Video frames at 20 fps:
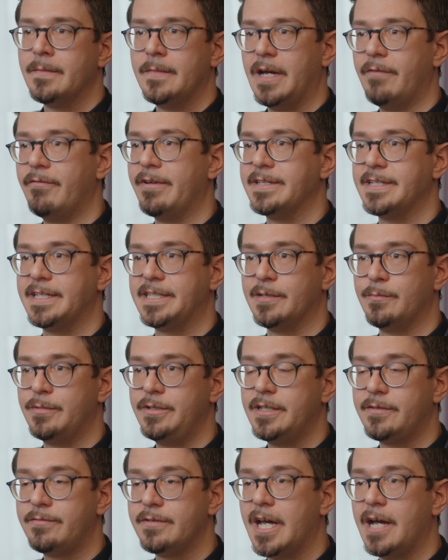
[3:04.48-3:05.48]
haben wir das
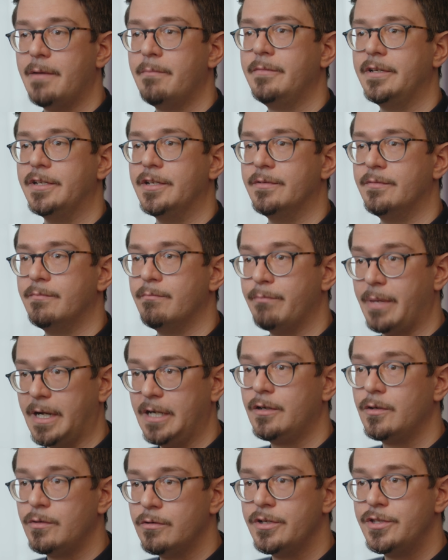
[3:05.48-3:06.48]
etabliert. Wir haben in
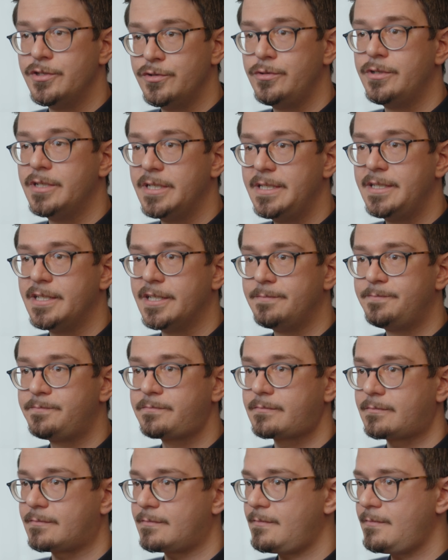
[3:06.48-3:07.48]
Bangalore in
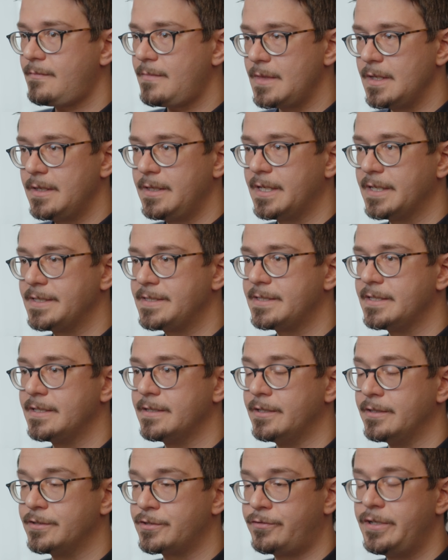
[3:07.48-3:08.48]
Südindien das äh,
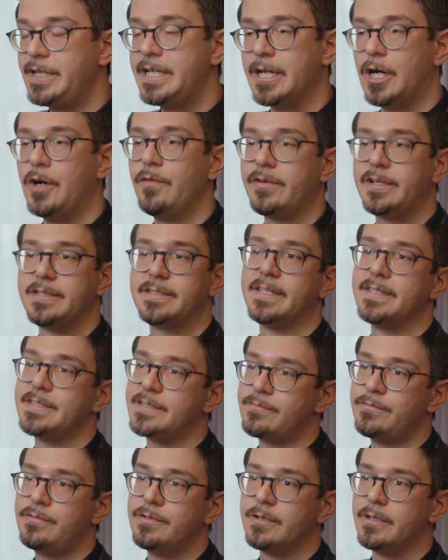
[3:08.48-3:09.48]
ein Screening aufgesetzt
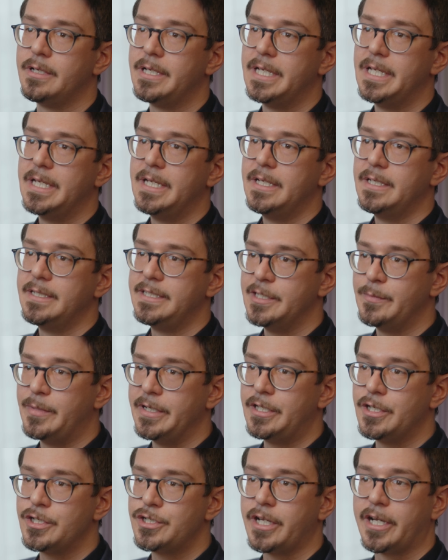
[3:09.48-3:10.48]
für
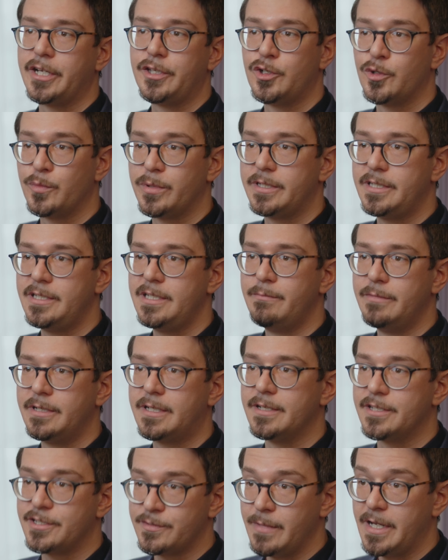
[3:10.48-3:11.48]
diabetische Retinopathie
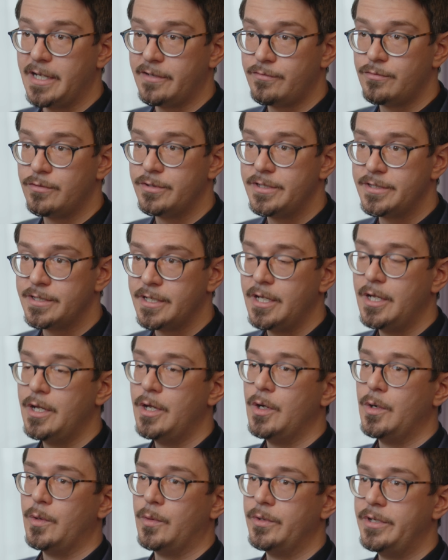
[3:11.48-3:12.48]
mittels Smartphones
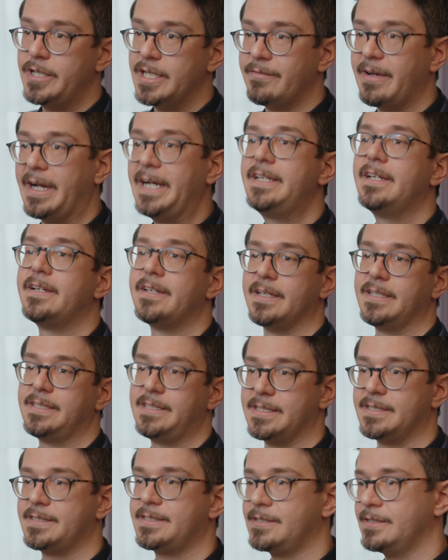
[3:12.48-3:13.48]
und erweitern das
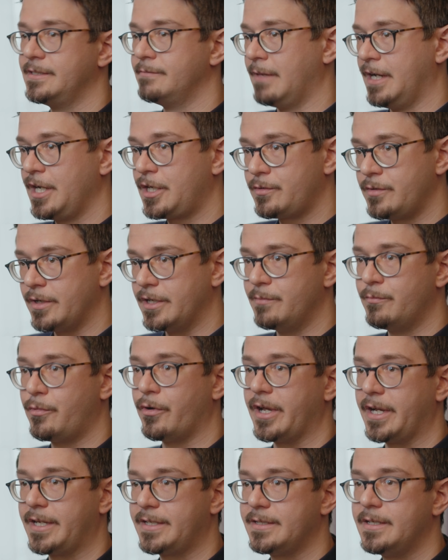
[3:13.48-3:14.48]
jetzt im aktuellen
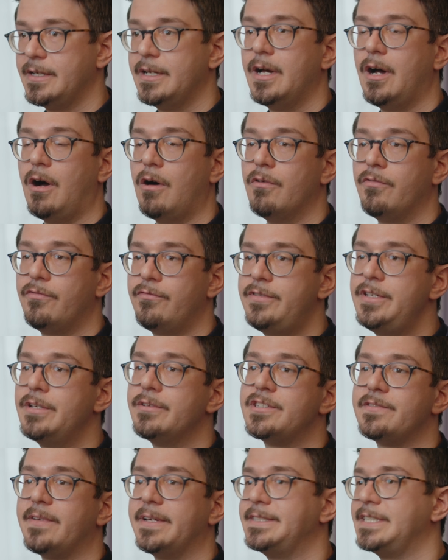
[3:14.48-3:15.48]
Projekt auf
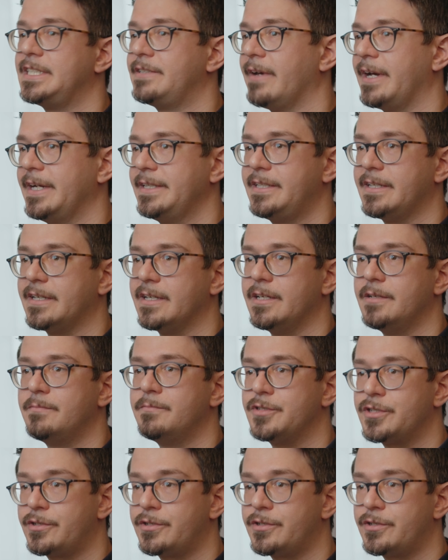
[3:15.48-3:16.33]
24 weitere